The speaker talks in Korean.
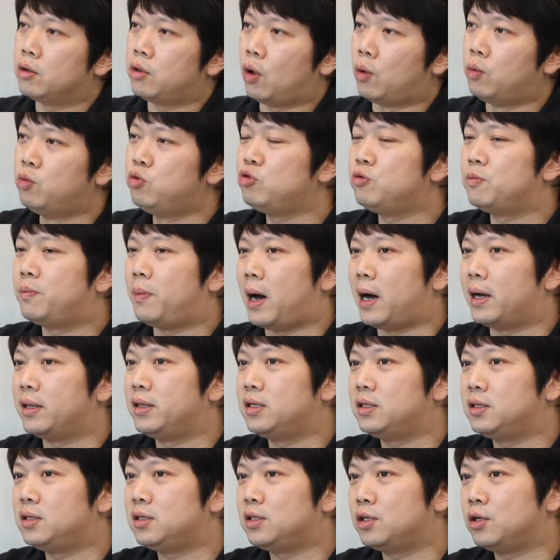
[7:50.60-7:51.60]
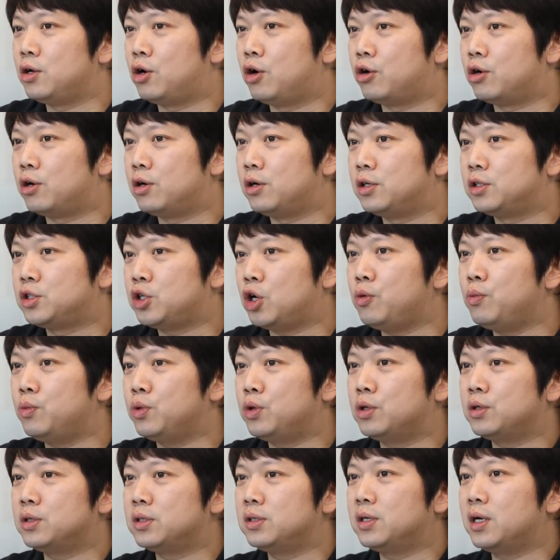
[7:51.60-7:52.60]
너무 많은 거를
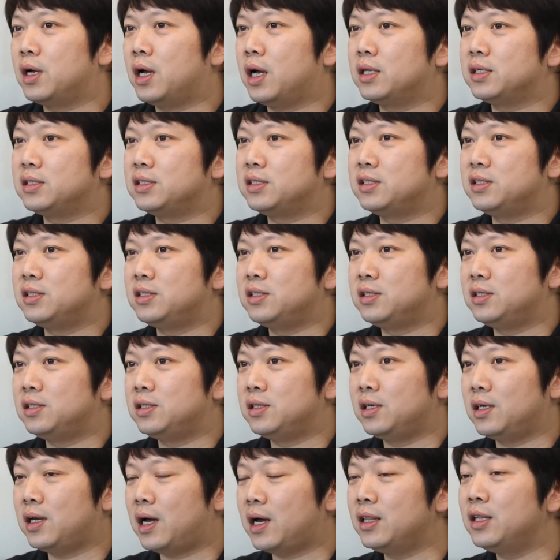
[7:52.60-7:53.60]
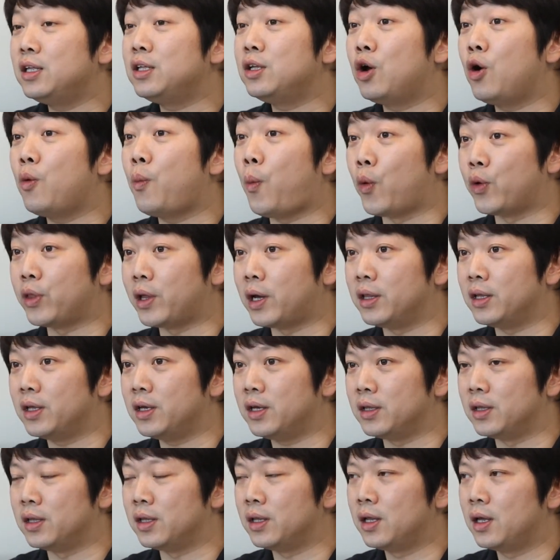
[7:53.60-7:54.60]
처음부터 끝까지 하는
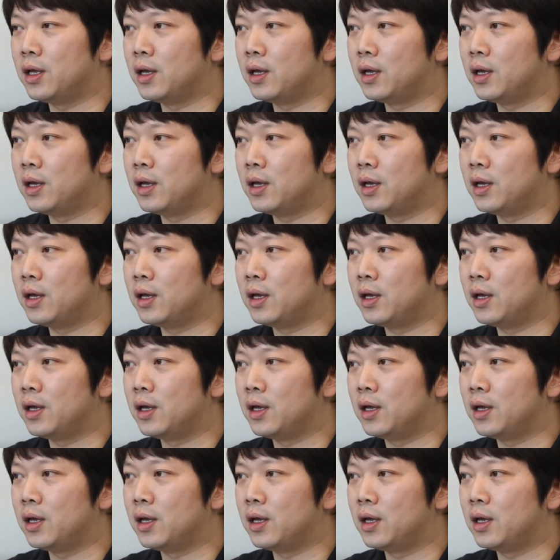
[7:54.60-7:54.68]
것보다는